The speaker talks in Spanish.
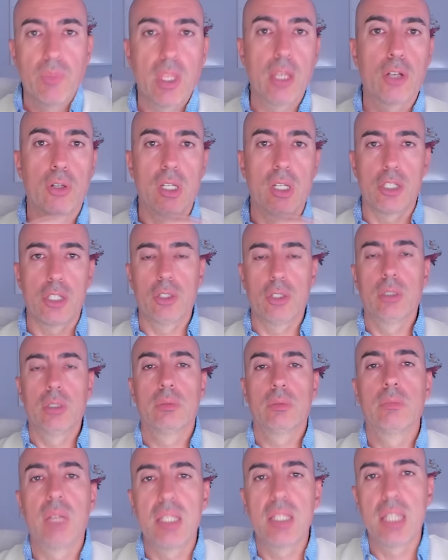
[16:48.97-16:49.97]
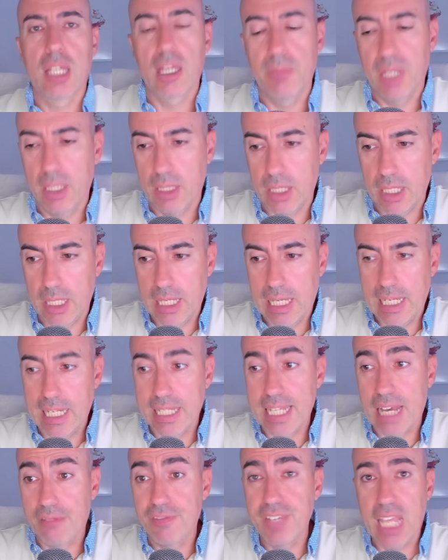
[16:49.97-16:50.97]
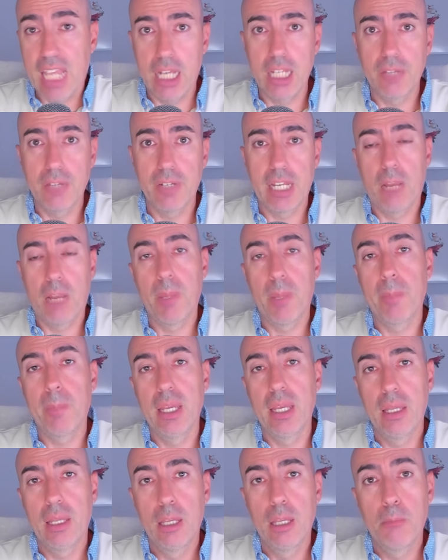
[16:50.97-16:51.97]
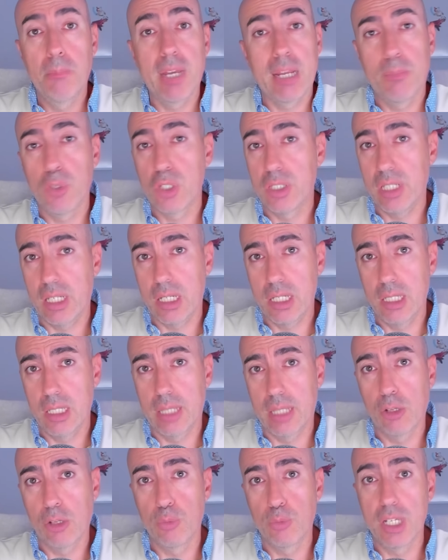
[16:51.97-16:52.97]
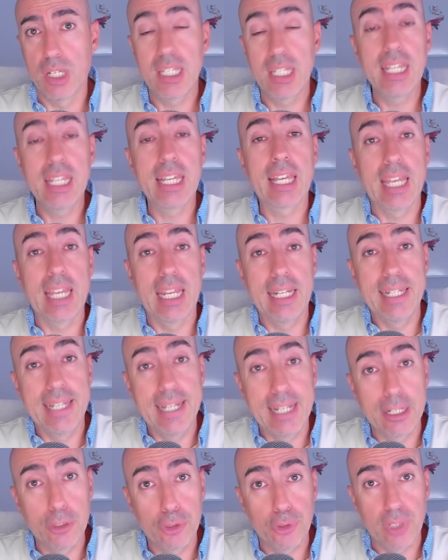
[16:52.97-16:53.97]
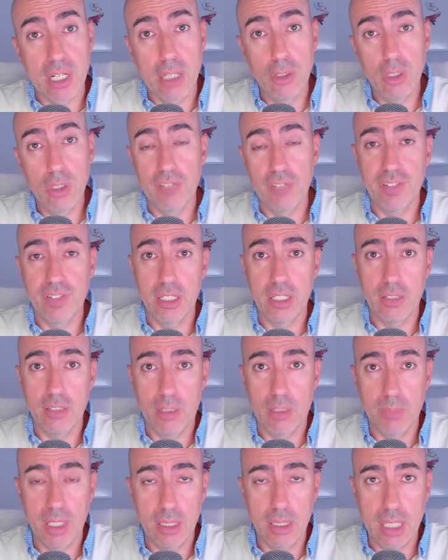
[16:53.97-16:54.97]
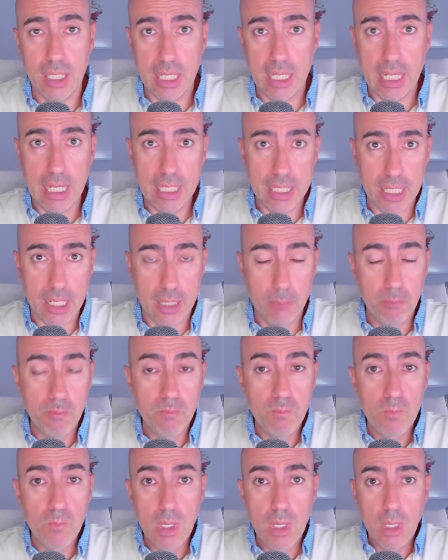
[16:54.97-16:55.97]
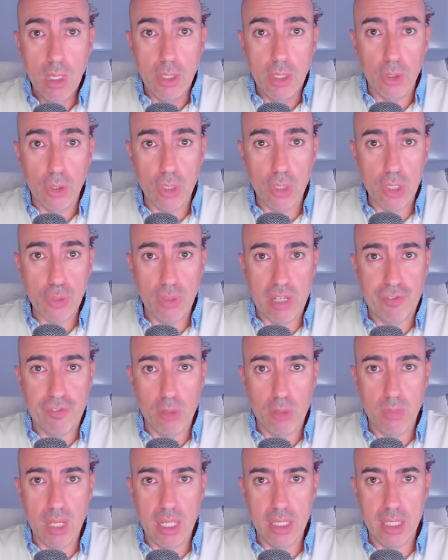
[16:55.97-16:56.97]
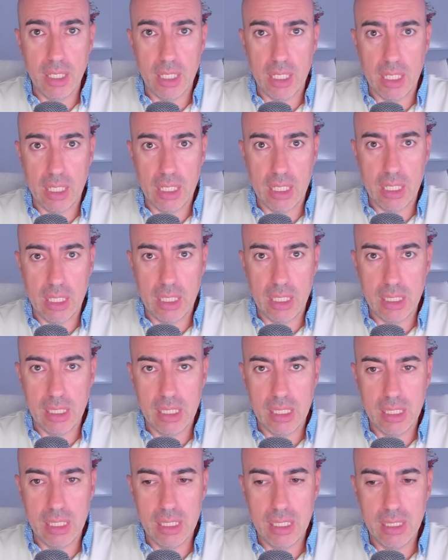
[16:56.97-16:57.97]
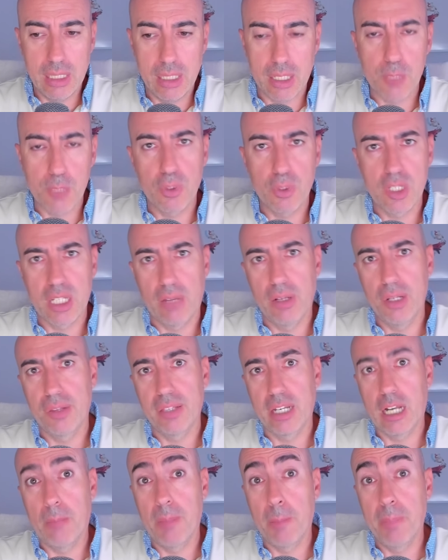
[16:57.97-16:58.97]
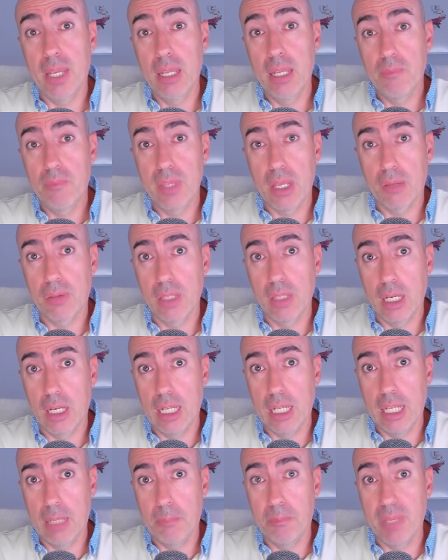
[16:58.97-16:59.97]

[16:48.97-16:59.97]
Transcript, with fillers: Y con esto, básicamente, le da vía libre al PP para mostrarse tal como es y que el electorado definitivamente elija. Yo creo que es una forma de eh, responsabilizar al PP, de hacerle